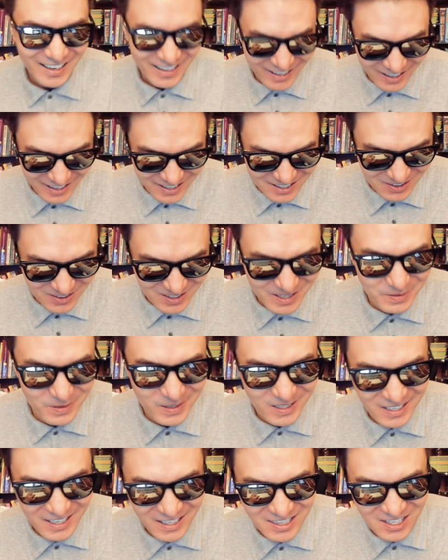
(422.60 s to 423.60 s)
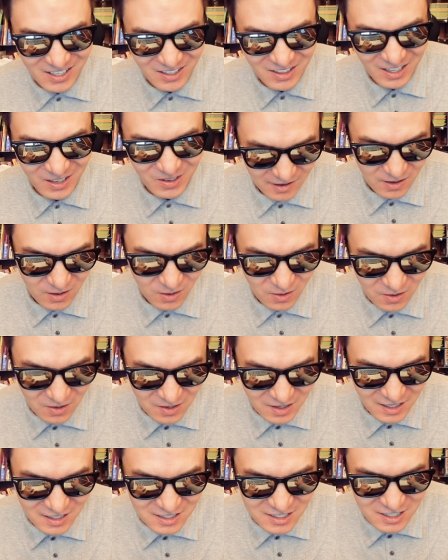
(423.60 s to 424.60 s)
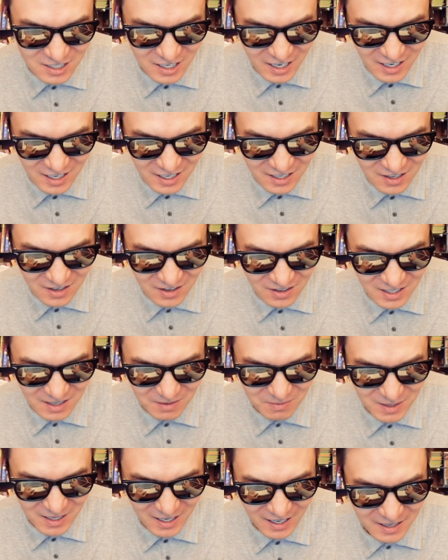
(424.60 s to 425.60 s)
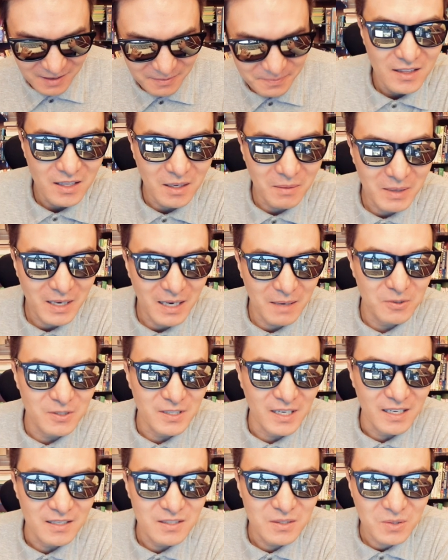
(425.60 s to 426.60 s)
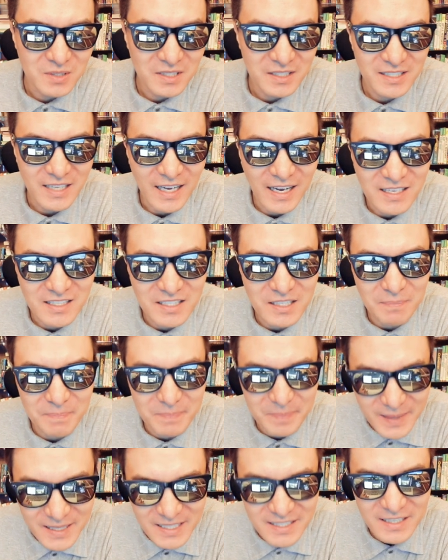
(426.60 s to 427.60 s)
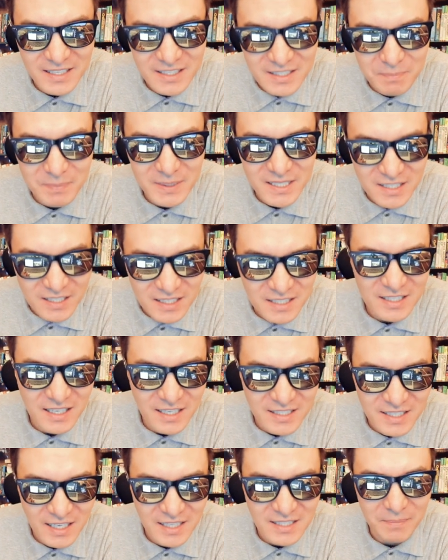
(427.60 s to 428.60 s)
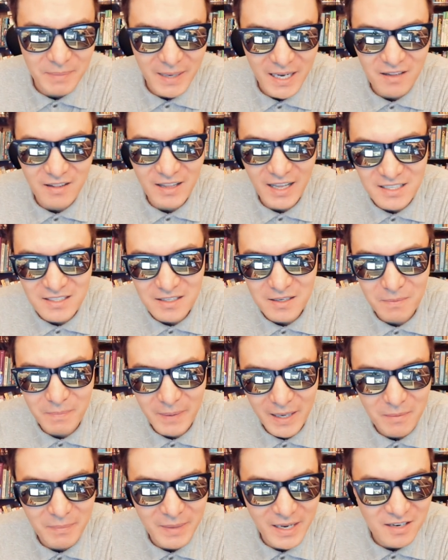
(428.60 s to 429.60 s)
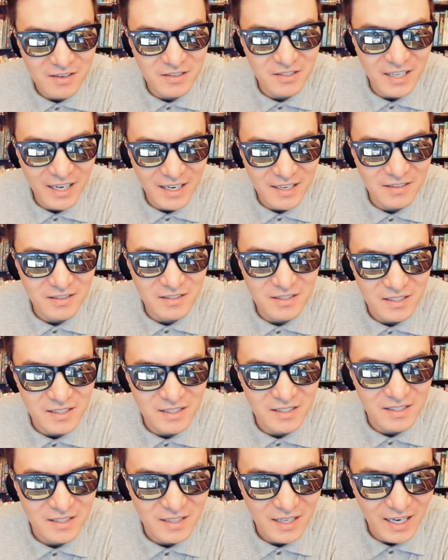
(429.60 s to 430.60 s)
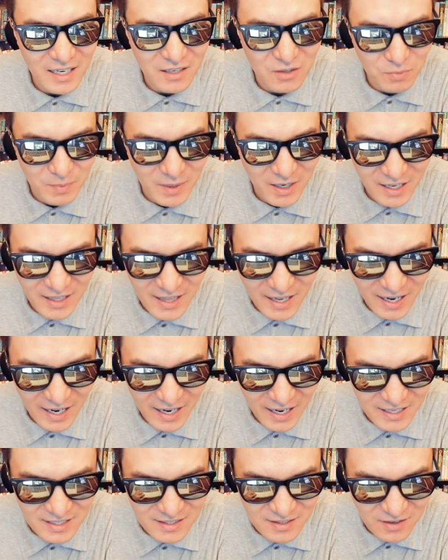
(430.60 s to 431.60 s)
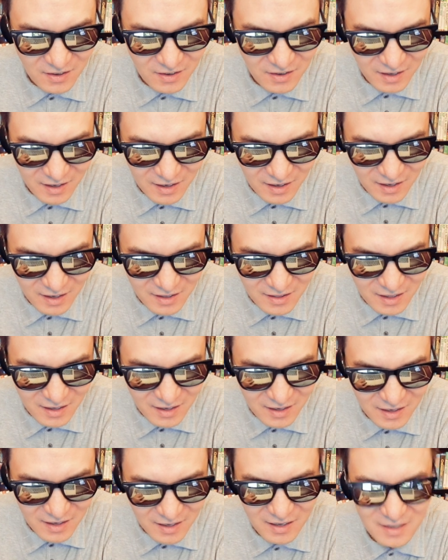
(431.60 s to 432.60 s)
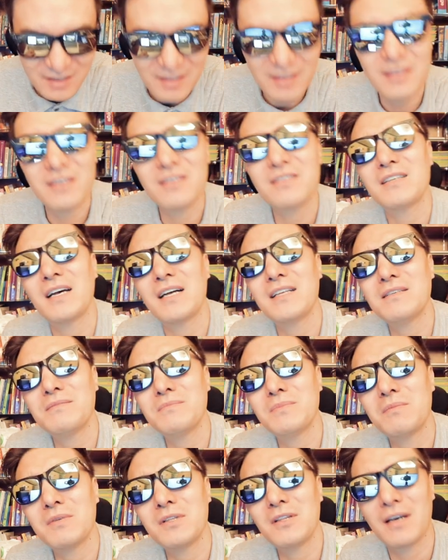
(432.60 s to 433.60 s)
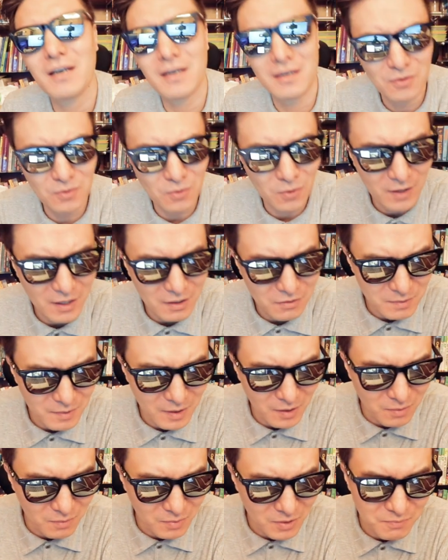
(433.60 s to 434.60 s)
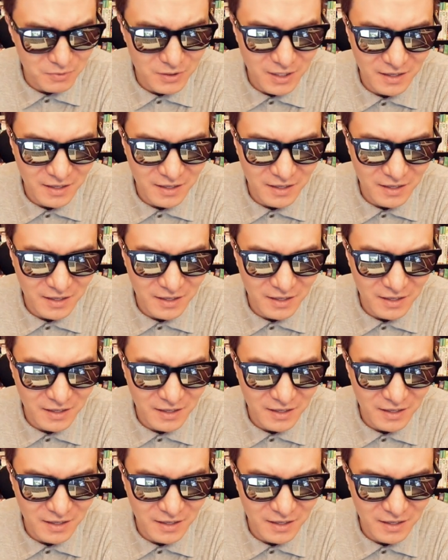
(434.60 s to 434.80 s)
그래가지고 이름을 그렇게 띄었다. 요렇게 생긴 형님이야. 넘어가 보자. 소셜 사이언스 비즈니스가 세지. 바이올로지컬 바이오메디컬 사이언스가 유명하다 했어. 아따 이런 사진 보면 대학교 돌아가고 싶다. 너무 이쁘지